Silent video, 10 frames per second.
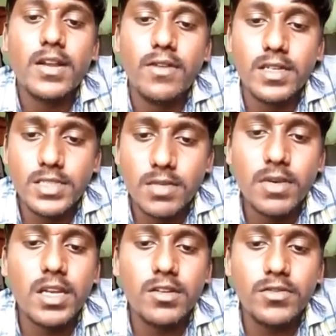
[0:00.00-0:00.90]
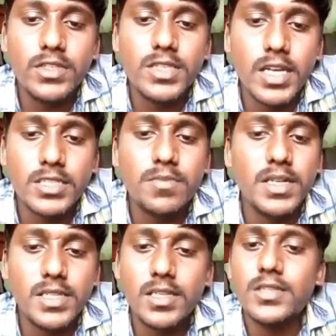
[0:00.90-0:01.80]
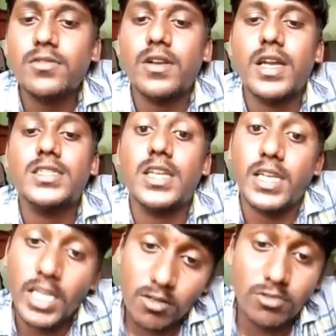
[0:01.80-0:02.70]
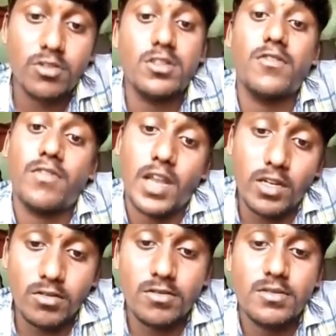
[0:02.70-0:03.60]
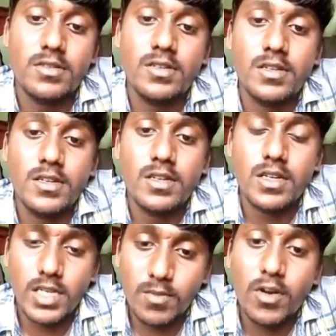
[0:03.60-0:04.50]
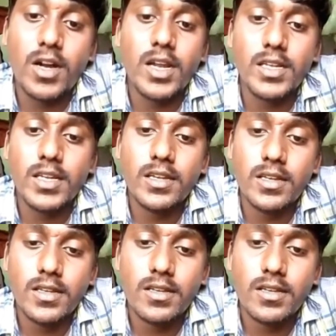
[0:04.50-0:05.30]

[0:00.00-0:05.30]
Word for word: వారం వారం సినిమా రివ్యూస్ రాసి పైసలు తీసుకొని రాసే నీకు సొంత ఫ్లైట్ నీ మొహానికి